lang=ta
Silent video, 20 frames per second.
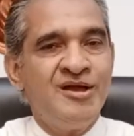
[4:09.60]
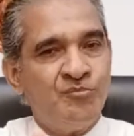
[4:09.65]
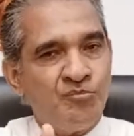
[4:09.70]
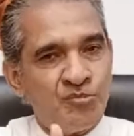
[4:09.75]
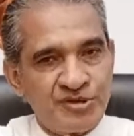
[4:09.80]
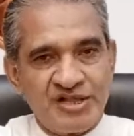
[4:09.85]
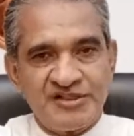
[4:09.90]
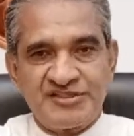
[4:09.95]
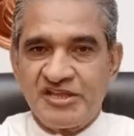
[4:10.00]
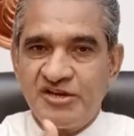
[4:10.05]

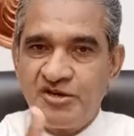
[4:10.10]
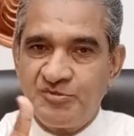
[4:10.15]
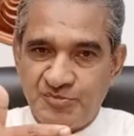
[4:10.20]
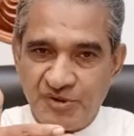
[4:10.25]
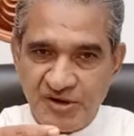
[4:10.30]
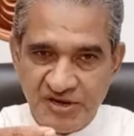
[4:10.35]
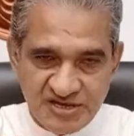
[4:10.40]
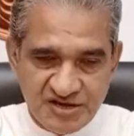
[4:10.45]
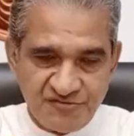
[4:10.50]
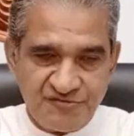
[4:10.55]
முதல்
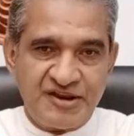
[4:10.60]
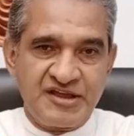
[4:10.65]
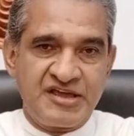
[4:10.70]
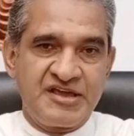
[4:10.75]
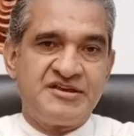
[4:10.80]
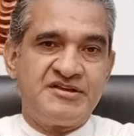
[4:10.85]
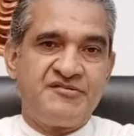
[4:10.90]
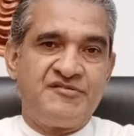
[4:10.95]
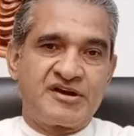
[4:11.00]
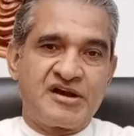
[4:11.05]
திருப்பலிக்கு
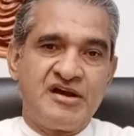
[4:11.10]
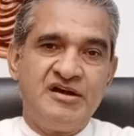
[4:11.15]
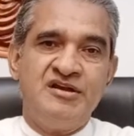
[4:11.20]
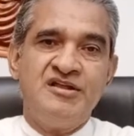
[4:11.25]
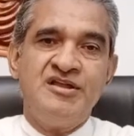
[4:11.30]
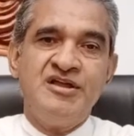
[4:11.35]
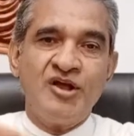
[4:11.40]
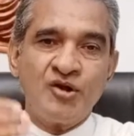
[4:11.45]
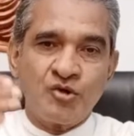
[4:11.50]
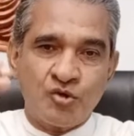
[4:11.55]
வருகின்றவர்கள்
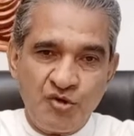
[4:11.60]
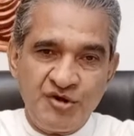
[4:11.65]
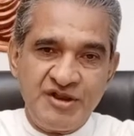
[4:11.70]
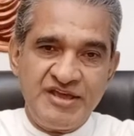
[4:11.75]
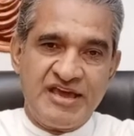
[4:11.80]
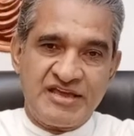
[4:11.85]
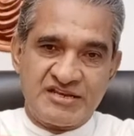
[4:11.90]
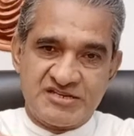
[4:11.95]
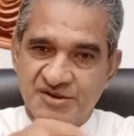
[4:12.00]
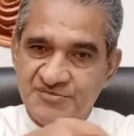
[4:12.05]

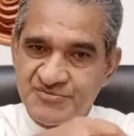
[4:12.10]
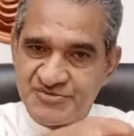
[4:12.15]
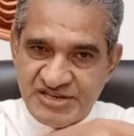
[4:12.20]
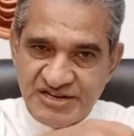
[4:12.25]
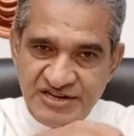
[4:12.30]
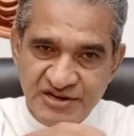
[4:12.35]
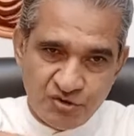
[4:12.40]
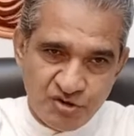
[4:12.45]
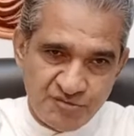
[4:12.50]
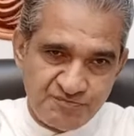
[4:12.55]
கொடியேற்றம்
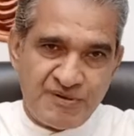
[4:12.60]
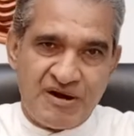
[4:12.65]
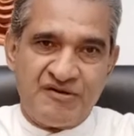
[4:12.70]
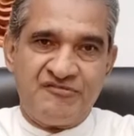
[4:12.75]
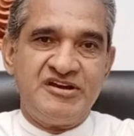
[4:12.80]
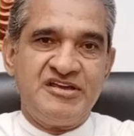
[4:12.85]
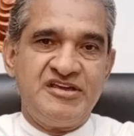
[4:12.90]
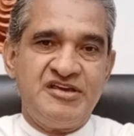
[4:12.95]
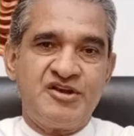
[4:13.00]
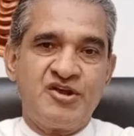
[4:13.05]
சின்ன ஒரு
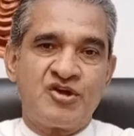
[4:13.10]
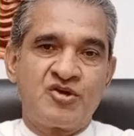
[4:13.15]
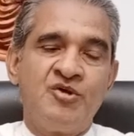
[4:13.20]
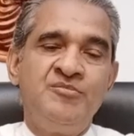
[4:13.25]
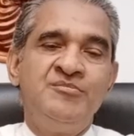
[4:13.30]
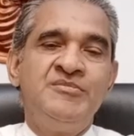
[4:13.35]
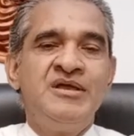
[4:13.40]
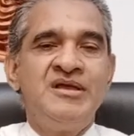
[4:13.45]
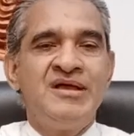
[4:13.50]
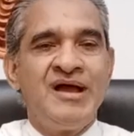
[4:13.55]
பவனி
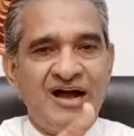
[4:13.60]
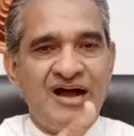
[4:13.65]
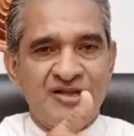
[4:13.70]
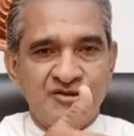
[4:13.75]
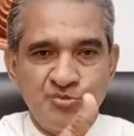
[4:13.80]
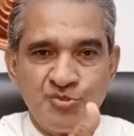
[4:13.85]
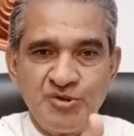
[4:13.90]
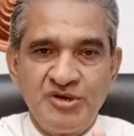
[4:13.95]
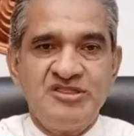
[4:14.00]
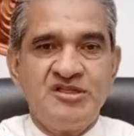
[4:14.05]
இருக்கும் அது
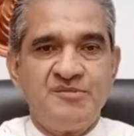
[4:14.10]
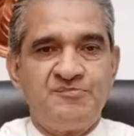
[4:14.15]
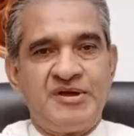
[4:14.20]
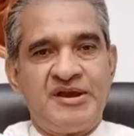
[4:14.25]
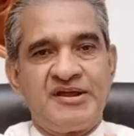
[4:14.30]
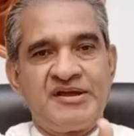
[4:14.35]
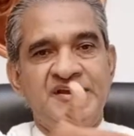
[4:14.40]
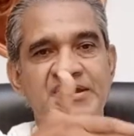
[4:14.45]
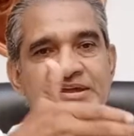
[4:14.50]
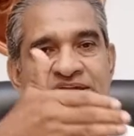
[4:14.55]
முடிந்த
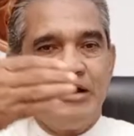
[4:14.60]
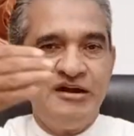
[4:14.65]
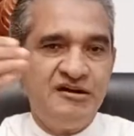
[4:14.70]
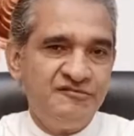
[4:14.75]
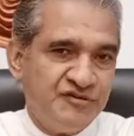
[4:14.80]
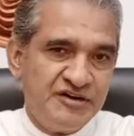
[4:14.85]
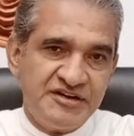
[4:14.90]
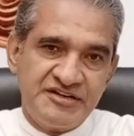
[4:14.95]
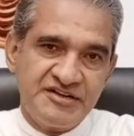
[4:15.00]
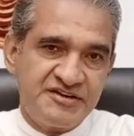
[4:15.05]
பிறகு நீங்கள்
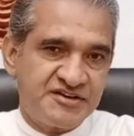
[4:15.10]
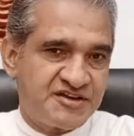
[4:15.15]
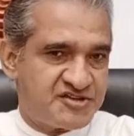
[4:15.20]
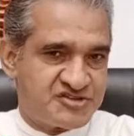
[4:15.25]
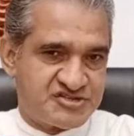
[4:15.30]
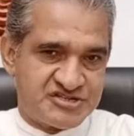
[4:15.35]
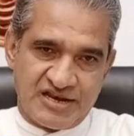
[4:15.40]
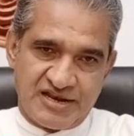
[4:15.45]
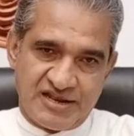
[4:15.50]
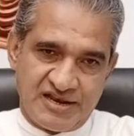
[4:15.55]
வீட்டிற்கு
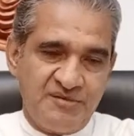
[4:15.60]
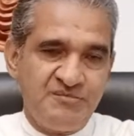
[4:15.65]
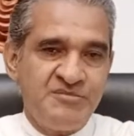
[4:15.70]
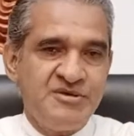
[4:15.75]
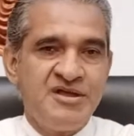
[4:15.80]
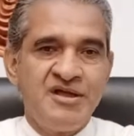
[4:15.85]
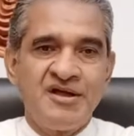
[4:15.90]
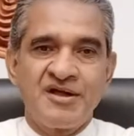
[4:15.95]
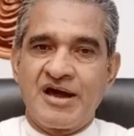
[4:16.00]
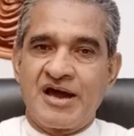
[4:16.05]
செல்லலாம்
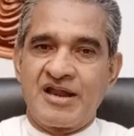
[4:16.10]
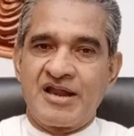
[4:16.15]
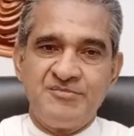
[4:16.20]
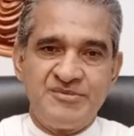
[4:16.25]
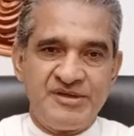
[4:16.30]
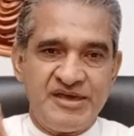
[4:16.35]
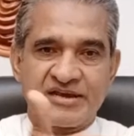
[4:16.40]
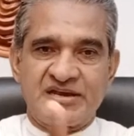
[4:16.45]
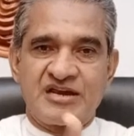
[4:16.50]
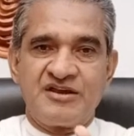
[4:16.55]
காரணம்
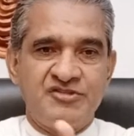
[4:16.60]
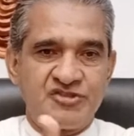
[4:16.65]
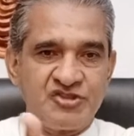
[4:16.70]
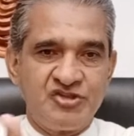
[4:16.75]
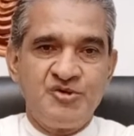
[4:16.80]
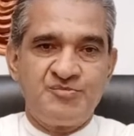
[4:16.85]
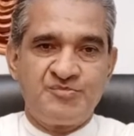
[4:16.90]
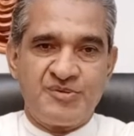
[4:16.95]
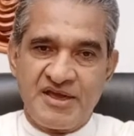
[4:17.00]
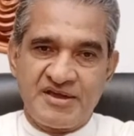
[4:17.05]
ஏற்கனவே
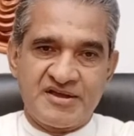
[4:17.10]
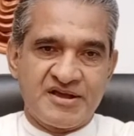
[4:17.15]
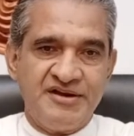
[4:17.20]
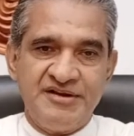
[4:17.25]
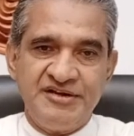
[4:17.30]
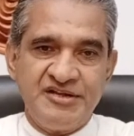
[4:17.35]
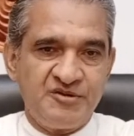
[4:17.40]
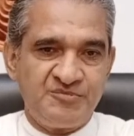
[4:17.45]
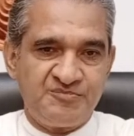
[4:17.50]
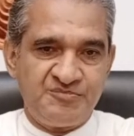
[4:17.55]
திருப்பலை
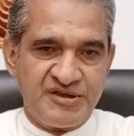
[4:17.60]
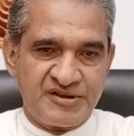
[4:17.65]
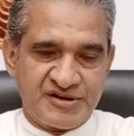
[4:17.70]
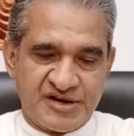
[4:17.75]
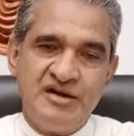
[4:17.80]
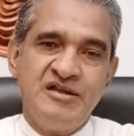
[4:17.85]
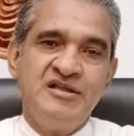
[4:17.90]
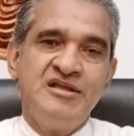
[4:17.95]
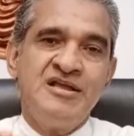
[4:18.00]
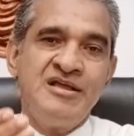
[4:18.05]

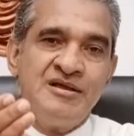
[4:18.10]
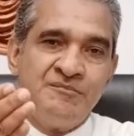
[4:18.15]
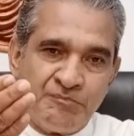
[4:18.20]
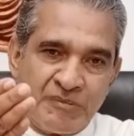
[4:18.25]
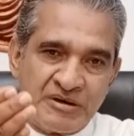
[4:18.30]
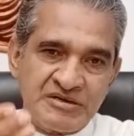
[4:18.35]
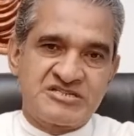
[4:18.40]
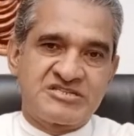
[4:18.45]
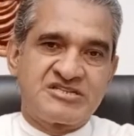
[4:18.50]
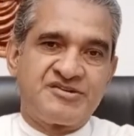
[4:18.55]
கண்டிருப்பீர்கள்
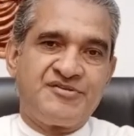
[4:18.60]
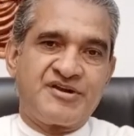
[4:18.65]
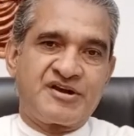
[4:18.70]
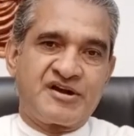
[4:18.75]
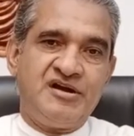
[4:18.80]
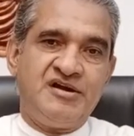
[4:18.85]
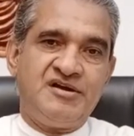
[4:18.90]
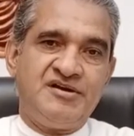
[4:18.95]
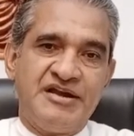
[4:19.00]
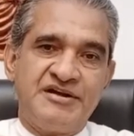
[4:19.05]

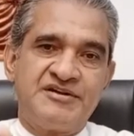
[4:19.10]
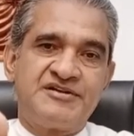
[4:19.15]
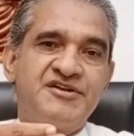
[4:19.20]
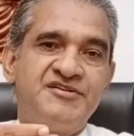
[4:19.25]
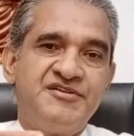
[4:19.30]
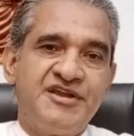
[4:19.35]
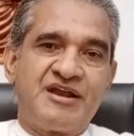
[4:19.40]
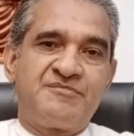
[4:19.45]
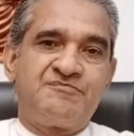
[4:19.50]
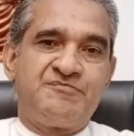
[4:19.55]
மற்றவர்கள் எட்டு
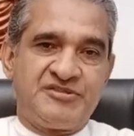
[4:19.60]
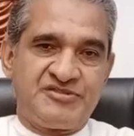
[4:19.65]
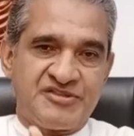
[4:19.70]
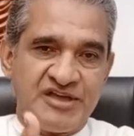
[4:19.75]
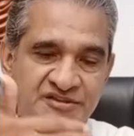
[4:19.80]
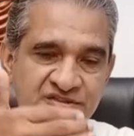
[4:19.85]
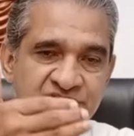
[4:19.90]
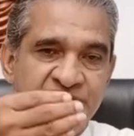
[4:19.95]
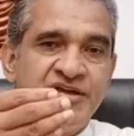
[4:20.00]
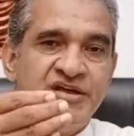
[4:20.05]

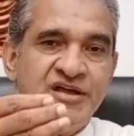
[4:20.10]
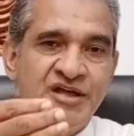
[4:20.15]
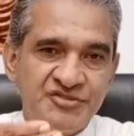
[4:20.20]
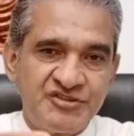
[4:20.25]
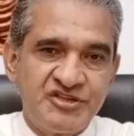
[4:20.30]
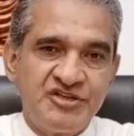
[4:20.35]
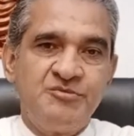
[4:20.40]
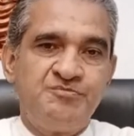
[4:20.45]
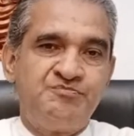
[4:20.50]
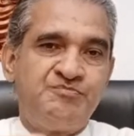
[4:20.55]
நாற்பத்தைந்து
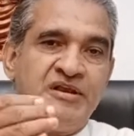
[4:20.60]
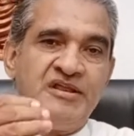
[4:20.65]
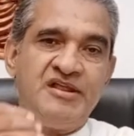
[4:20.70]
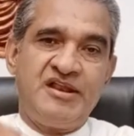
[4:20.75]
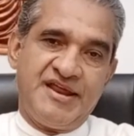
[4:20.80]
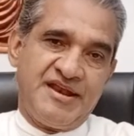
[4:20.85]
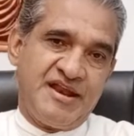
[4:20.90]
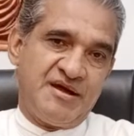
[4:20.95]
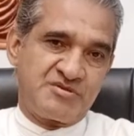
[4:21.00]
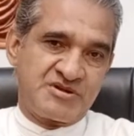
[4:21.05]

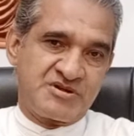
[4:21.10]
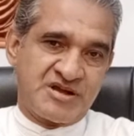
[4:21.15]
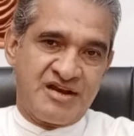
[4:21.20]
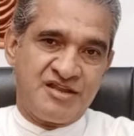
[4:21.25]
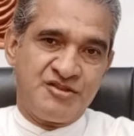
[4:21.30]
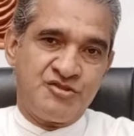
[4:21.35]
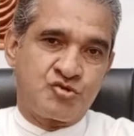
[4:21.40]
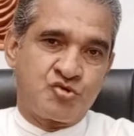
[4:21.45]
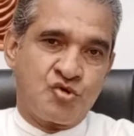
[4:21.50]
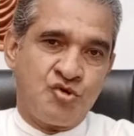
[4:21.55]
திருப்பலியிலே நாம்
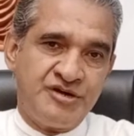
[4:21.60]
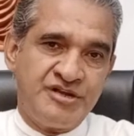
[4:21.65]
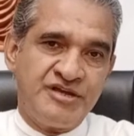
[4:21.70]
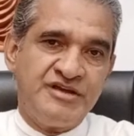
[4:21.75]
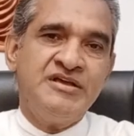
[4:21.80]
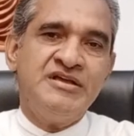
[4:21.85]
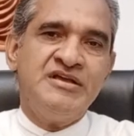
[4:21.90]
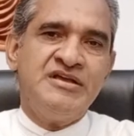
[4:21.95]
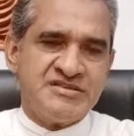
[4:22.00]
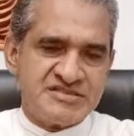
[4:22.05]
கலந்து கொண்டு
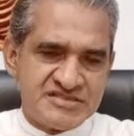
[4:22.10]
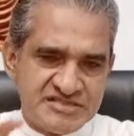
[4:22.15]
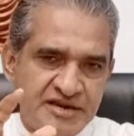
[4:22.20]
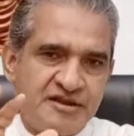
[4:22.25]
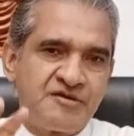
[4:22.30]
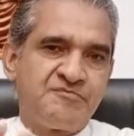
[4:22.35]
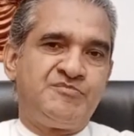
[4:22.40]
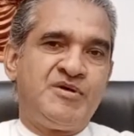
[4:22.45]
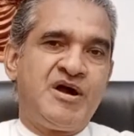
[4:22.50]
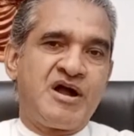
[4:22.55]

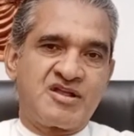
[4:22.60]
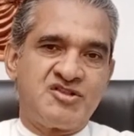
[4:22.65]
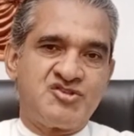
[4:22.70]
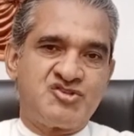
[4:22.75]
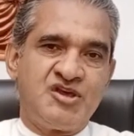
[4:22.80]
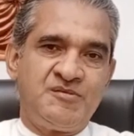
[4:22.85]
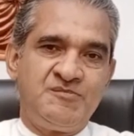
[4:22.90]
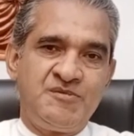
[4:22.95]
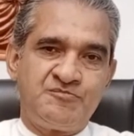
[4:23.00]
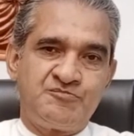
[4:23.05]
சிறப்பாக
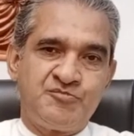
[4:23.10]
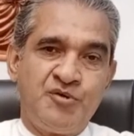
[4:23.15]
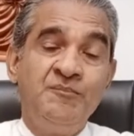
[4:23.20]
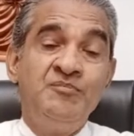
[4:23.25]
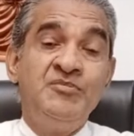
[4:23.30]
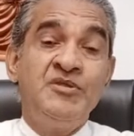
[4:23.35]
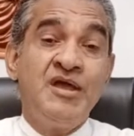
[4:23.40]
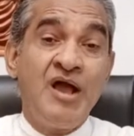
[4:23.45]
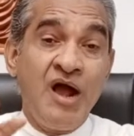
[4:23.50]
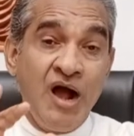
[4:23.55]
செபிப்போம்
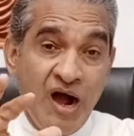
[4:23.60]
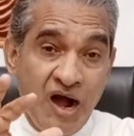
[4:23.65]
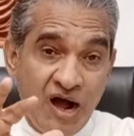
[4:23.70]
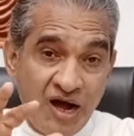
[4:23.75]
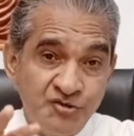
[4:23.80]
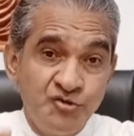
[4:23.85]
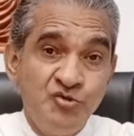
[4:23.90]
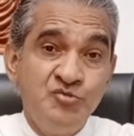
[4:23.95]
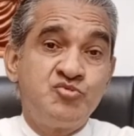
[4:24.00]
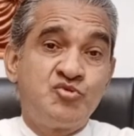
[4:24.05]

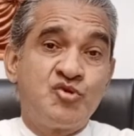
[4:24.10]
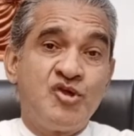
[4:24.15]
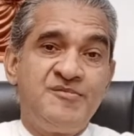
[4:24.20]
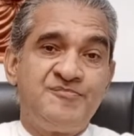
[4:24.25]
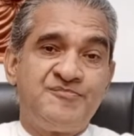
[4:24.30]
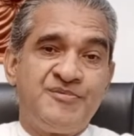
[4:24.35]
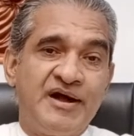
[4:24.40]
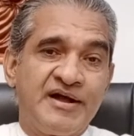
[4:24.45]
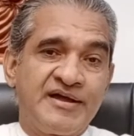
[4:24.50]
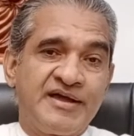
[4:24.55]
அதுவும்
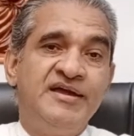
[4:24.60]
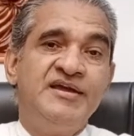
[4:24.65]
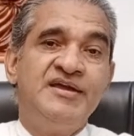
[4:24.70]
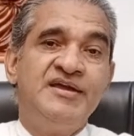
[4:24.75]
குறிப்பாக